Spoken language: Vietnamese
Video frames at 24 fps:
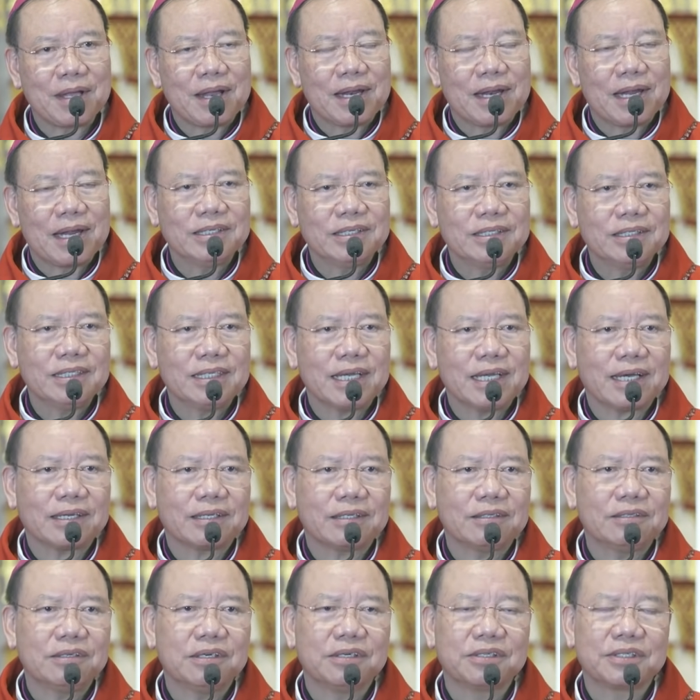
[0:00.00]
là những nhà
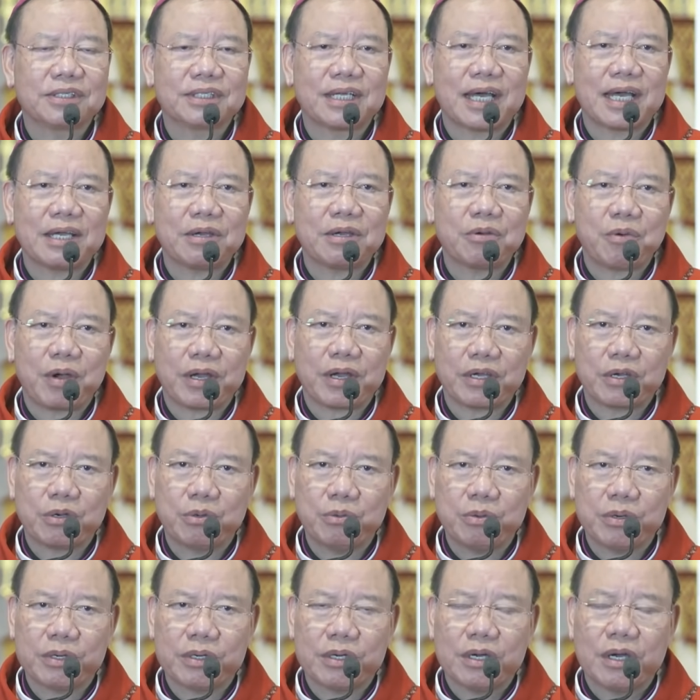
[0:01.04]
thừa sai ngoại
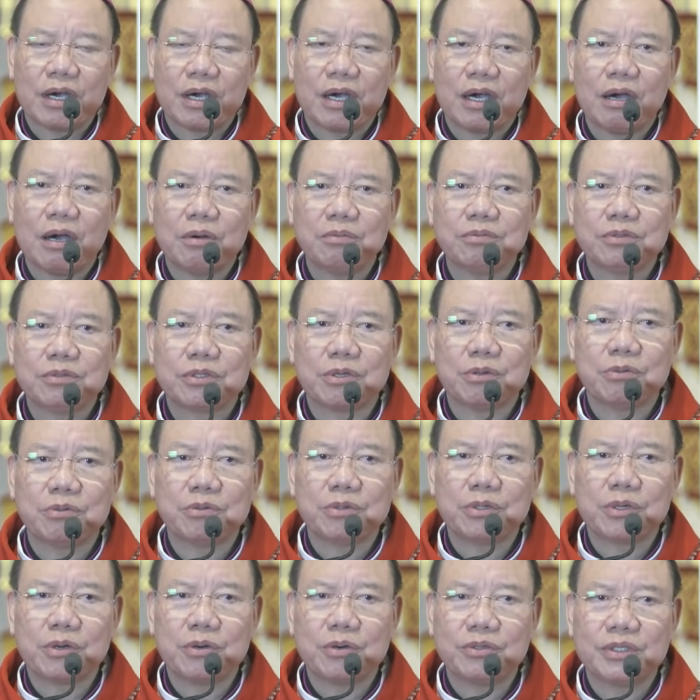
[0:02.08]
quốc không
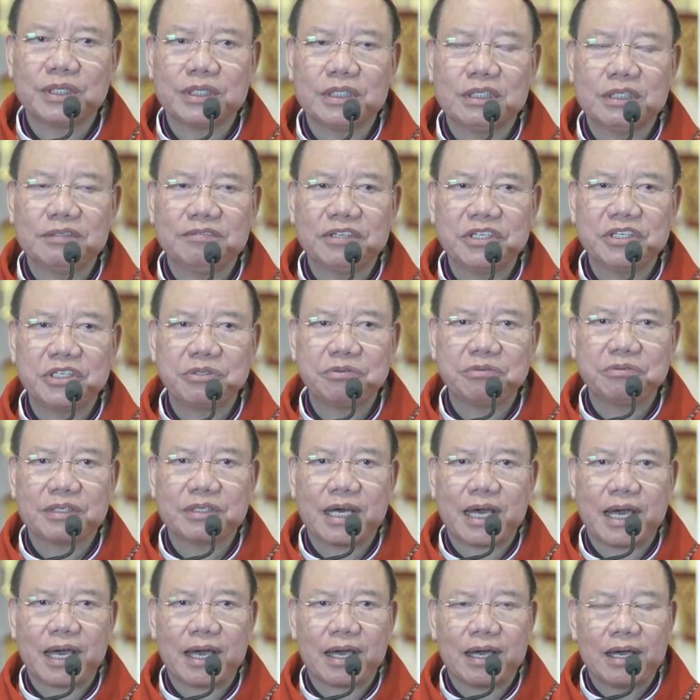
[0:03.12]
cùng ngôn ngữ với chúng
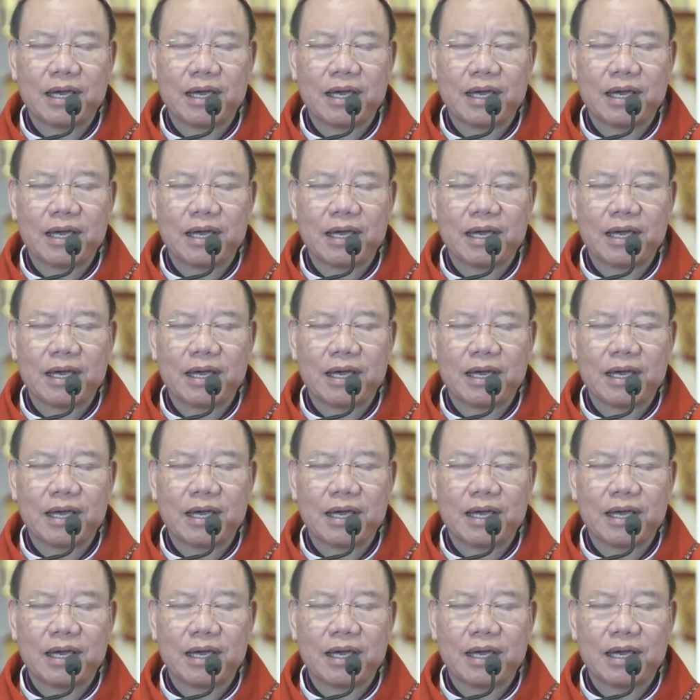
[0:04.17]
ta,